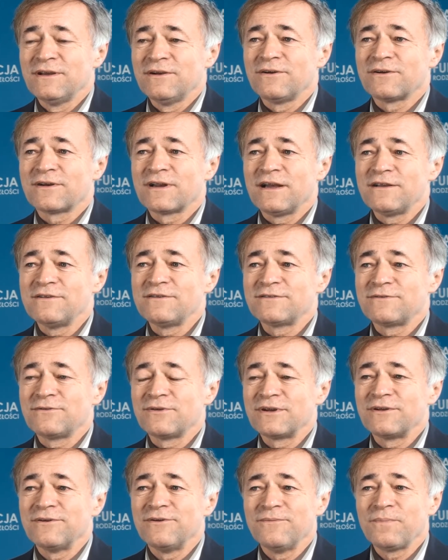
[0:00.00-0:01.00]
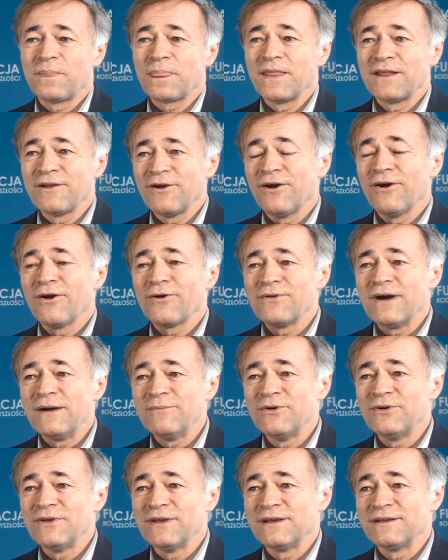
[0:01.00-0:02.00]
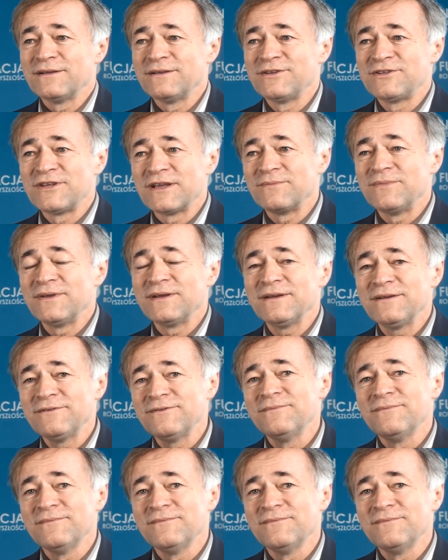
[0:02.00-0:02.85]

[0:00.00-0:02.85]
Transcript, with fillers: organizm, który okłamuje siebie,